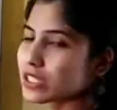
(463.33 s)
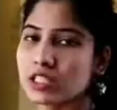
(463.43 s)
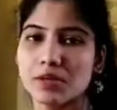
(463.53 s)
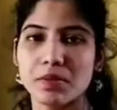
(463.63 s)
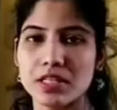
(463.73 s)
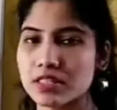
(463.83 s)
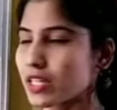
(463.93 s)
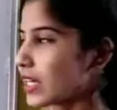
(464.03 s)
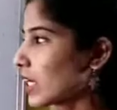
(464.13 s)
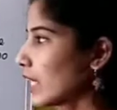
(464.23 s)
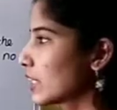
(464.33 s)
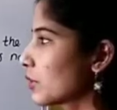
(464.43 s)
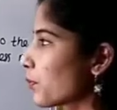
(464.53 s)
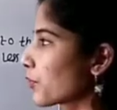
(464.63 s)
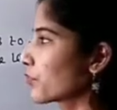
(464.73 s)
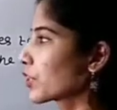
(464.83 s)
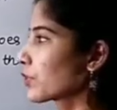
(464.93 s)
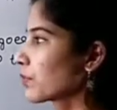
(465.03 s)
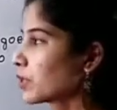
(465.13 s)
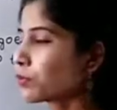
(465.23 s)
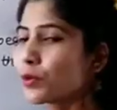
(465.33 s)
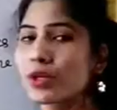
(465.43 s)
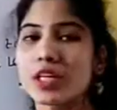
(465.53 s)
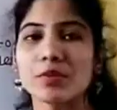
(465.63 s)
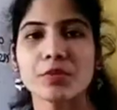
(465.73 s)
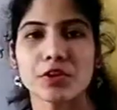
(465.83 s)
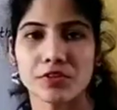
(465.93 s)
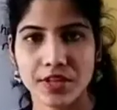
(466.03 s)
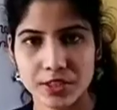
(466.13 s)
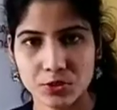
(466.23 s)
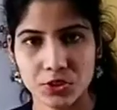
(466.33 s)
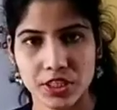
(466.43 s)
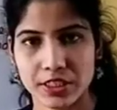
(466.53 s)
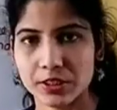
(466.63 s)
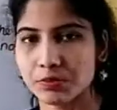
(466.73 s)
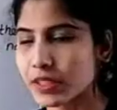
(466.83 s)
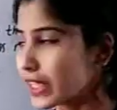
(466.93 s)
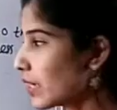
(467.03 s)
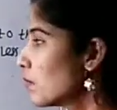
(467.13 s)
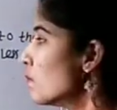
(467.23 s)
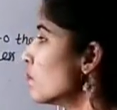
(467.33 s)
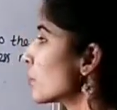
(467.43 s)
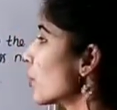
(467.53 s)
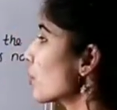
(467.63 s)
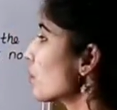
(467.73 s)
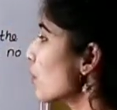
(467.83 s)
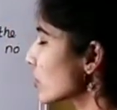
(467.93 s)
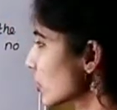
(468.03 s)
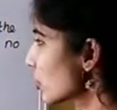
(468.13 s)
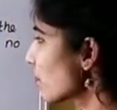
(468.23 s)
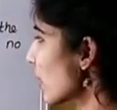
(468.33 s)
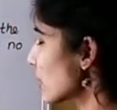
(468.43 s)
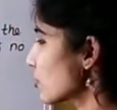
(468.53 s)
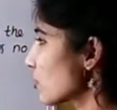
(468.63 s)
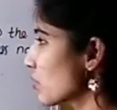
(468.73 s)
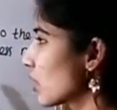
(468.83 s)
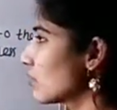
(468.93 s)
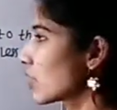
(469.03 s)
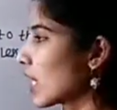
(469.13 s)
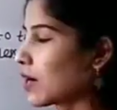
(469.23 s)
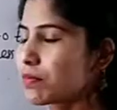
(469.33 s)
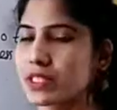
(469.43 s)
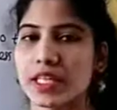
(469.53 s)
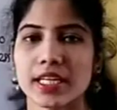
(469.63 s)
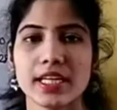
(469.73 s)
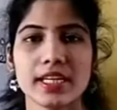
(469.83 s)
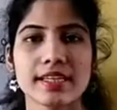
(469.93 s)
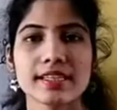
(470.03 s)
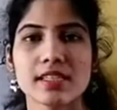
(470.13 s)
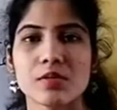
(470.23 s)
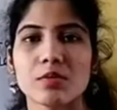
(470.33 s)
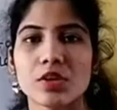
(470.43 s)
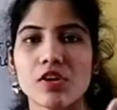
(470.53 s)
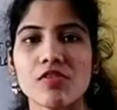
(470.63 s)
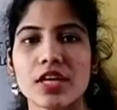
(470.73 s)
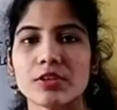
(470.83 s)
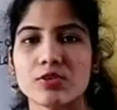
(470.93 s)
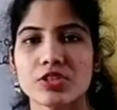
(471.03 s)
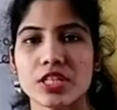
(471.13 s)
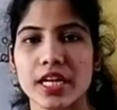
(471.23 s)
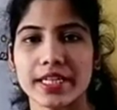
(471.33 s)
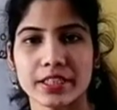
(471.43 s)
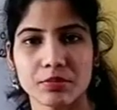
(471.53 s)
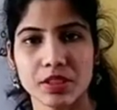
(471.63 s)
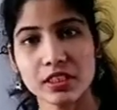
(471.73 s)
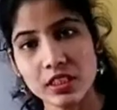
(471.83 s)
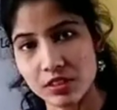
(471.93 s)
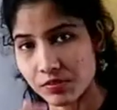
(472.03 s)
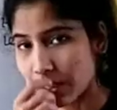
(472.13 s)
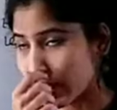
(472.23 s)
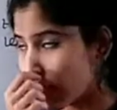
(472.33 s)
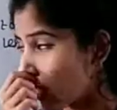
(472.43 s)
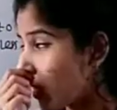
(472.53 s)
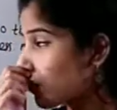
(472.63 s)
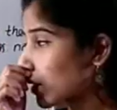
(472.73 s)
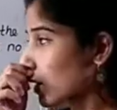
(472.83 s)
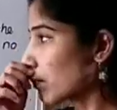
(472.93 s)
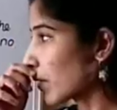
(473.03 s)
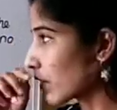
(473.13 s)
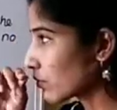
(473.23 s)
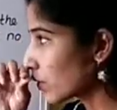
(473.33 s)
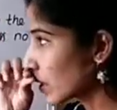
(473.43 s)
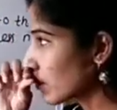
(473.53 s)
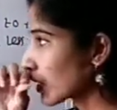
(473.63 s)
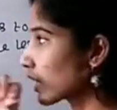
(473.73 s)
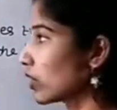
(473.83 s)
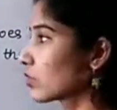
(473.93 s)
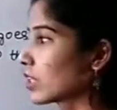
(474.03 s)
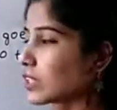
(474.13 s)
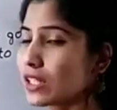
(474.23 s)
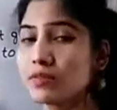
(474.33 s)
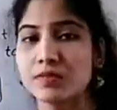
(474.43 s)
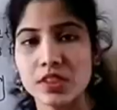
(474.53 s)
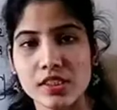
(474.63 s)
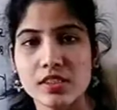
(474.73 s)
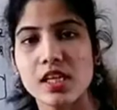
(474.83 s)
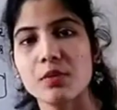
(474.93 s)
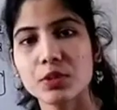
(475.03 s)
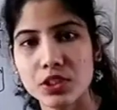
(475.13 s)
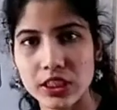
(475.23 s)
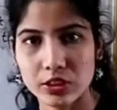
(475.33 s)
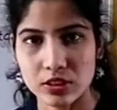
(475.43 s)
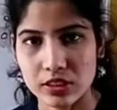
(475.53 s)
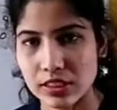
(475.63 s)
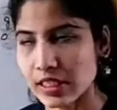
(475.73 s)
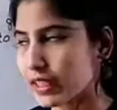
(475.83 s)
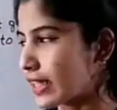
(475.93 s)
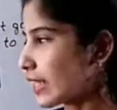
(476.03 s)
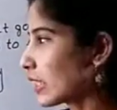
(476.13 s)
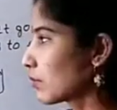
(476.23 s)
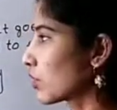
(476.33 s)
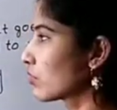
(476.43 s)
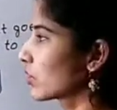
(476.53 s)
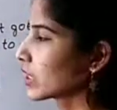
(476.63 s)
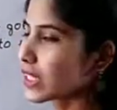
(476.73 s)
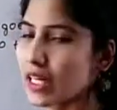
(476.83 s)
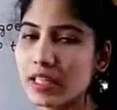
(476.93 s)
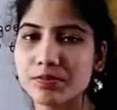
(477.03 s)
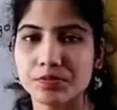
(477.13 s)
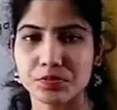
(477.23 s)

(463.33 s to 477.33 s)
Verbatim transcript: किसके पास जाएगा एंटीमॉर्फोनिक में मोर नंबर ऑफ हाइड्रोजन आइटम ठीक है और पॉजिटिव पार्ट जो होगा वो कहाँ पे जाएगा लेस नंबर ऑफ हाइड्रोजन आइटम की तरफ ठीक है मतलब मार्फोनिक में क्या होता था इसके अपोजिट होता था लेकिन एंटीमॉर्फोनिक क्या है